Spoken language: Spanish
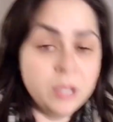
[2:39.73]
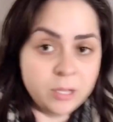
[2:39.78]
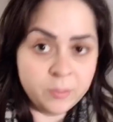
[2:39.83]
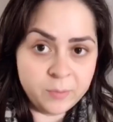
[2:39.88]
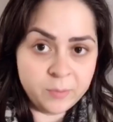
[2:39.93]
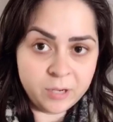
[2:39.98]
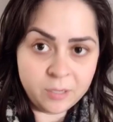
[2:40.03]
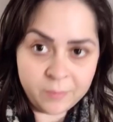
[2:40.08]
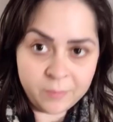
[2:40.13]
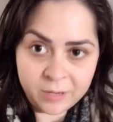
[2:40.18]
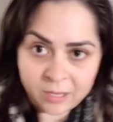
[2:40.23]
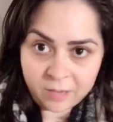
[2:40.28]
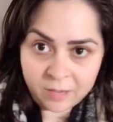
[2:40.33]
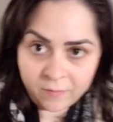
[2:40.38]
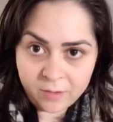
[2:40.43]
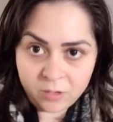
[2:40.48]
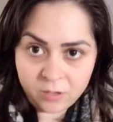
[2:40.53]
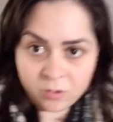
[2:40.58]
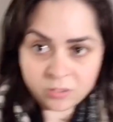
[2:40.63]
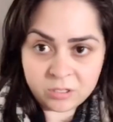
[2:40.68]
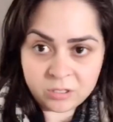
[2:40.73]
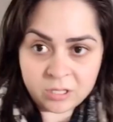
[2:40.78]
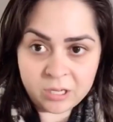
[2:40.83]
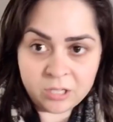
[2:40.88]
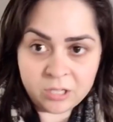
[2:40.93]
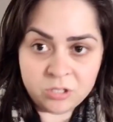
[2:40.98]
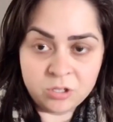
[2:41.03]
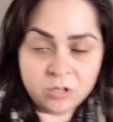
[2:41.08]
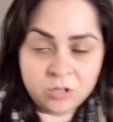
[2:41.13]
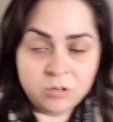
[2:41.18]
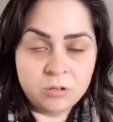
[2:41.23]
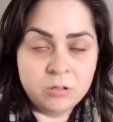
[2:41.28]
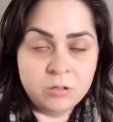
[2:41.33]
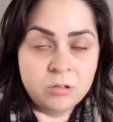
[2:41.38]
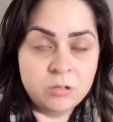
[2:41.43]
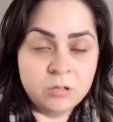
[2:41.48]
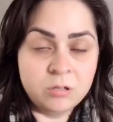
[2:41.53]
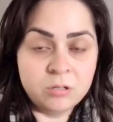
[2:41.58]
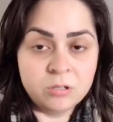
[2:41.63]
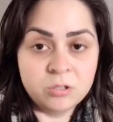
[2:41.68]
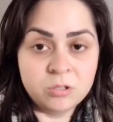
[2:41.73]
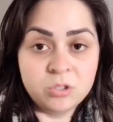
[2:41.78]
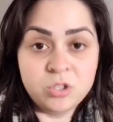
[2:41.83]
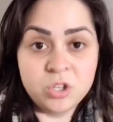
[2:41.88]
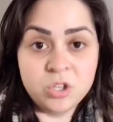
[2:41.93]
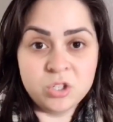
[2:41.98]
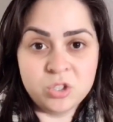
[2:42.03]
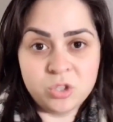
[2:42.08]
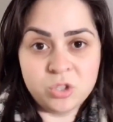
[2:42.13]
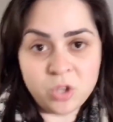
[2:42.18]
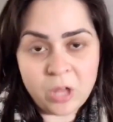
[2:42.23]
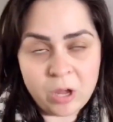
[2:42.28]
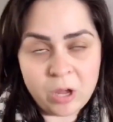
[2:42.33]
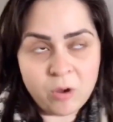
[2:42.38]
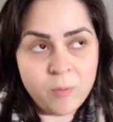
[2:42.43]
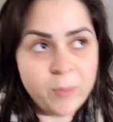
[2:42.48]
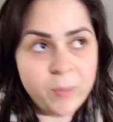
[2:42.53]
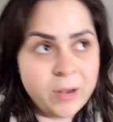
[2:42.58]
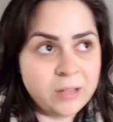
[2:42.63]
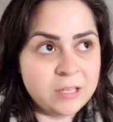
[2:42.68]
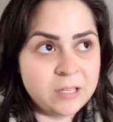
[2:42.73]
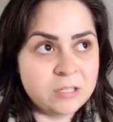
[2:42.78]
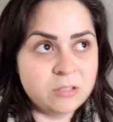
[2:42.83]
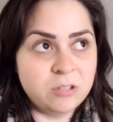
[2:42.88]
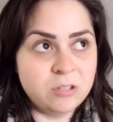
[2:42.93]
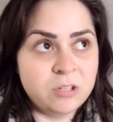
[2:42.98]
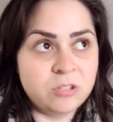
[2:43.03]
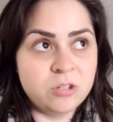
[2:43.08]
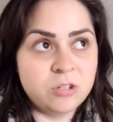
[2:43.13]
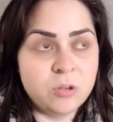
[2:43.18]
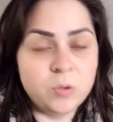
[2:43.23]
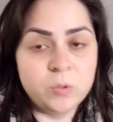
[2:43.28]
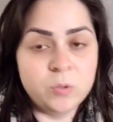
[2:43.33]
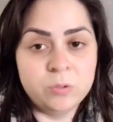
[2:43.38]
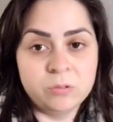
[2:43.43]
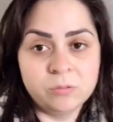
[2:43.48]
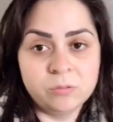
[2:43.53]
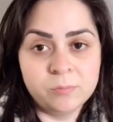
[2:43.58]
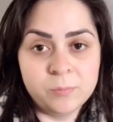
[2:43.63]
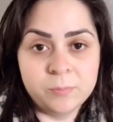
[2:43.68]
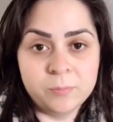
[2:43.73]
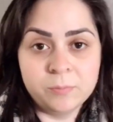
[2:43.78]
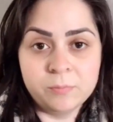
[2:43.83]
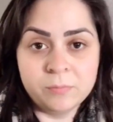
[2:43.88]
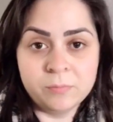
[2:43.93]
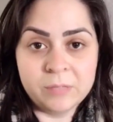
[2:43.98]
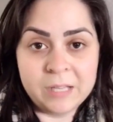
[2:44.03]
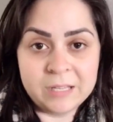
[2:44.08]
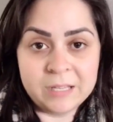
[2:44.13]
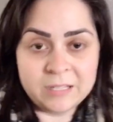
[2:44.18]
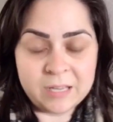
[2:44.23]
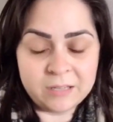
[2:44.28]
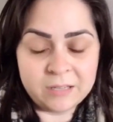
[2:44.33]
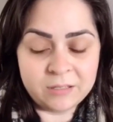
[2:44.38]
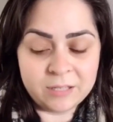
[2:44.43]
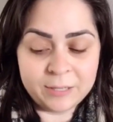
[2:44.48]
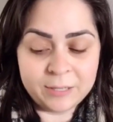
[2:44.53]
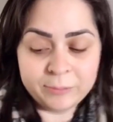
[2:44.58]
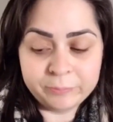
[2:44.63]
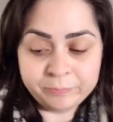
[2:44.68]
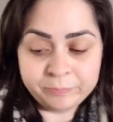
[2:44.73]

mira miren, mi cabello está hecho. Yo toda completa estoy hecho un desastre.